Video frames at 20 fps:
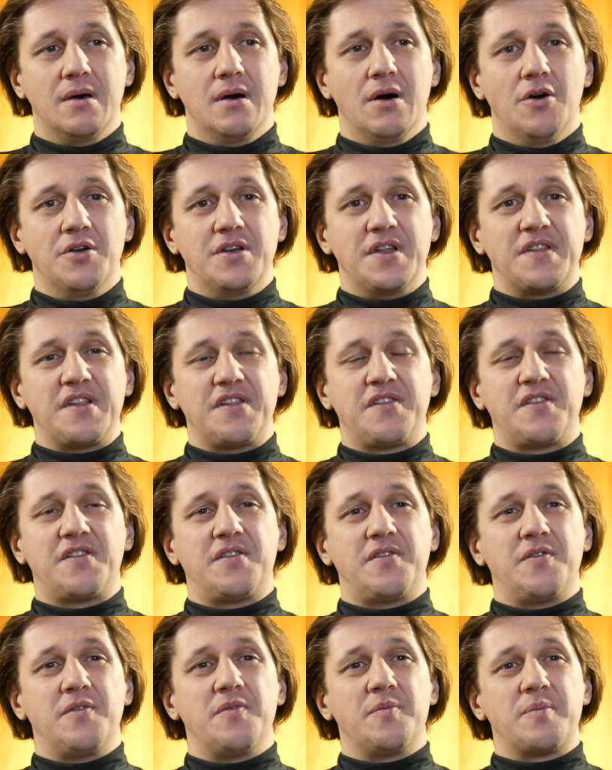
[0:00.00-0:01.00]
Und es
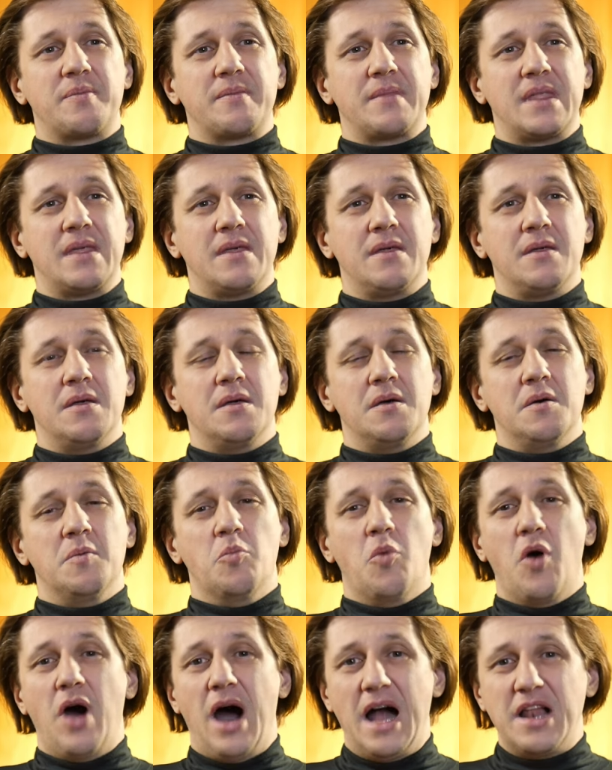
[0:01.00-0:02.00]
ist
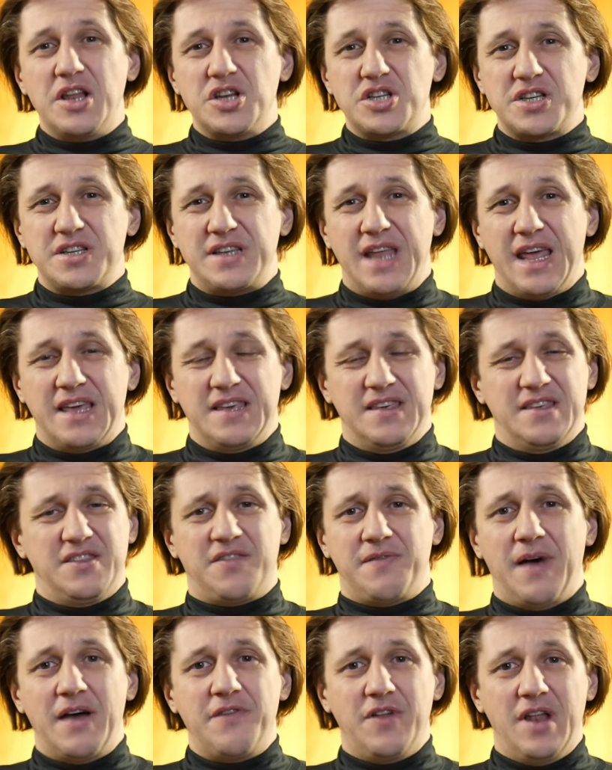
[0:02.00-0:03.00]
moralisch, denke ich,
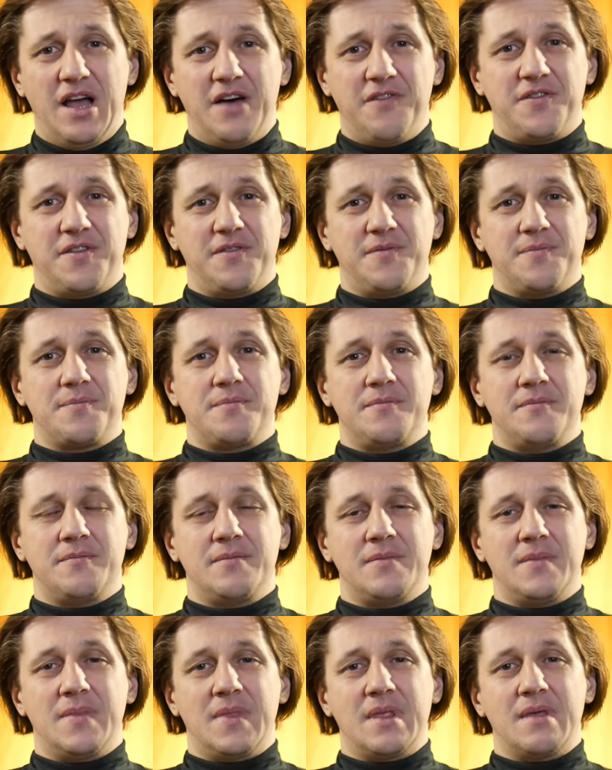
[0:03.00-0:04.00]
zweifelhaft,
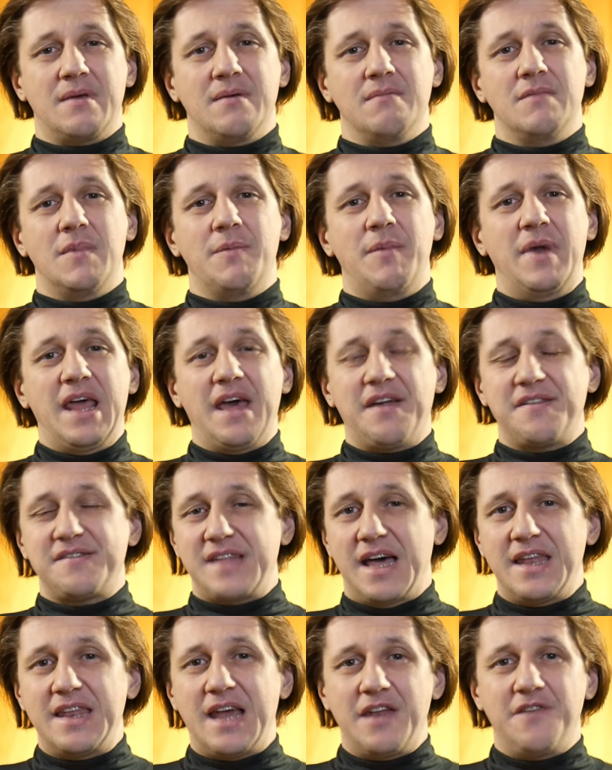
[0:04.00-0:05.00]
wenn man erst
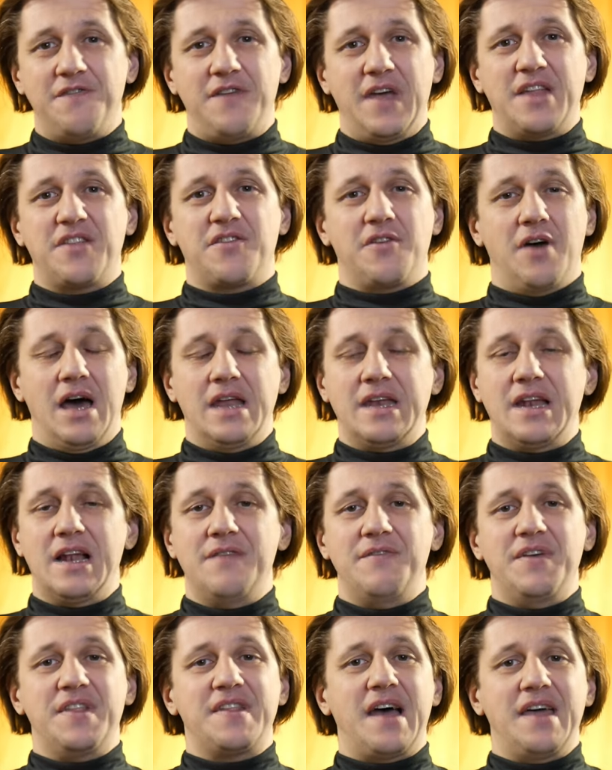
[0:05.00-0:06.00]
dann anfängt zu
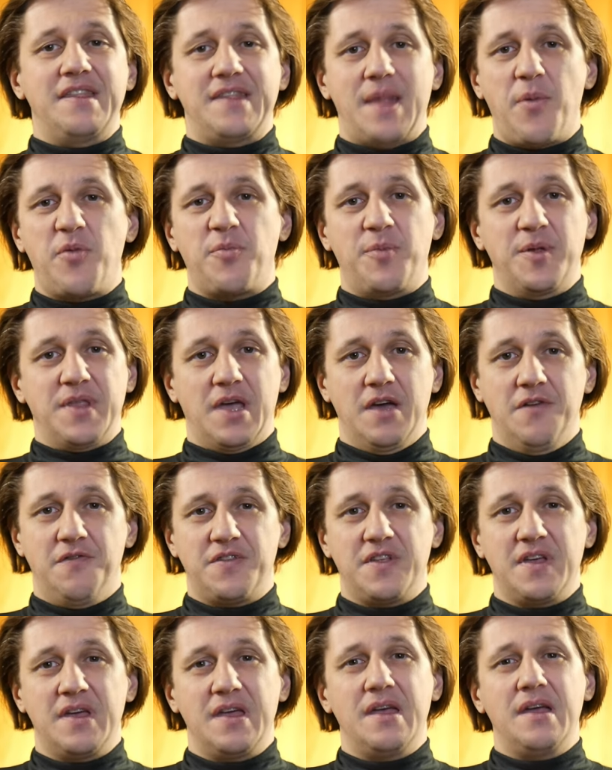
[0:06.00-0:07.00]
handeln, wenn es einen selbst betrifft,
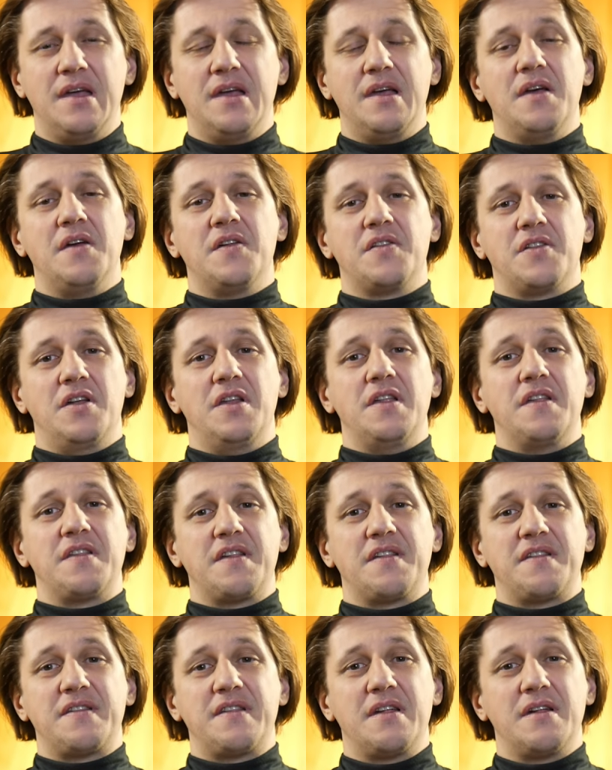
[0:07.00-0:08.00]
sondern es
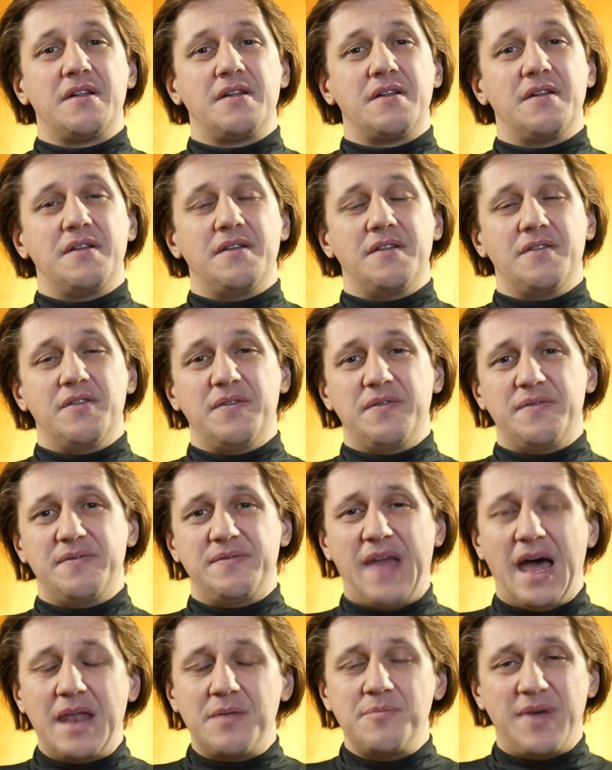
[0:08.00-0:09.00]
ist
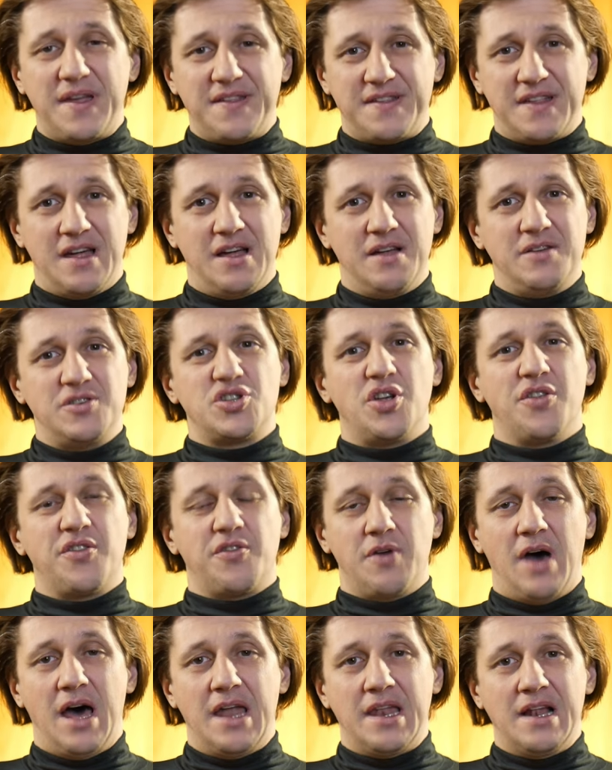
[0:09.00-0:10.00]
dann besser, schon
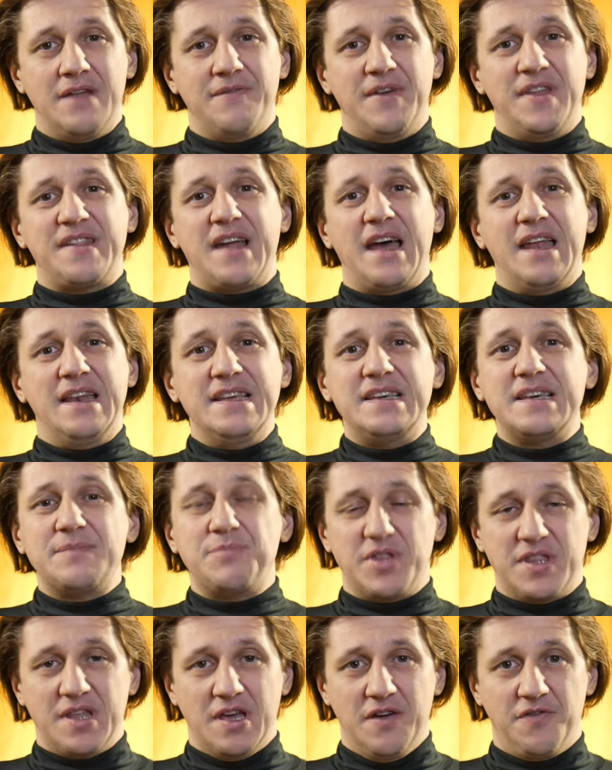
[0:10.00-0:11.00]
zu handeln, wenn es einen nicht
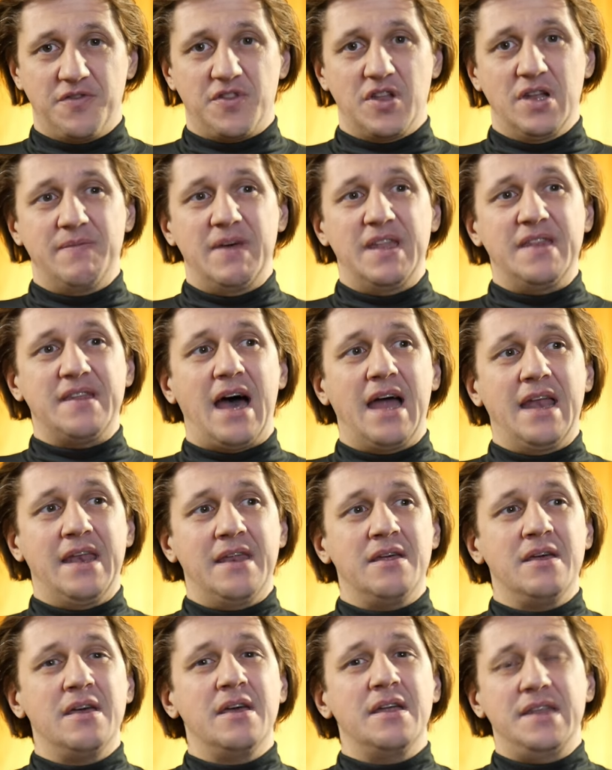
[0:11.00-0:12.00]
betrifft, sondern wenn
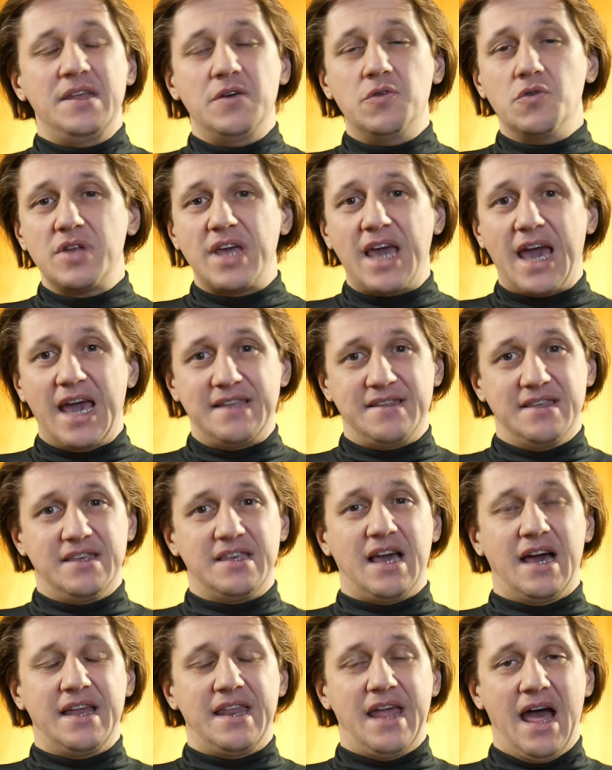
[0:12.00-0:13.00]
einen die
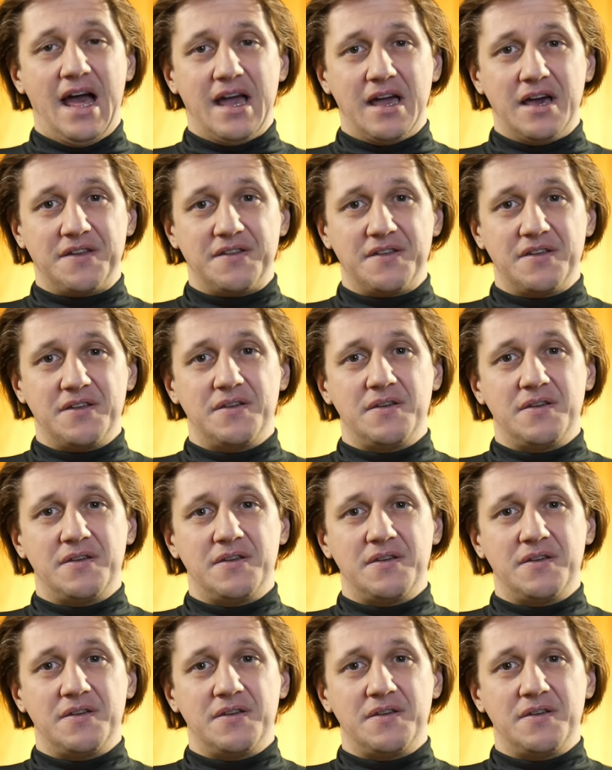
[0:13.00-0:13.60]
Ungerechtigkeit ärgert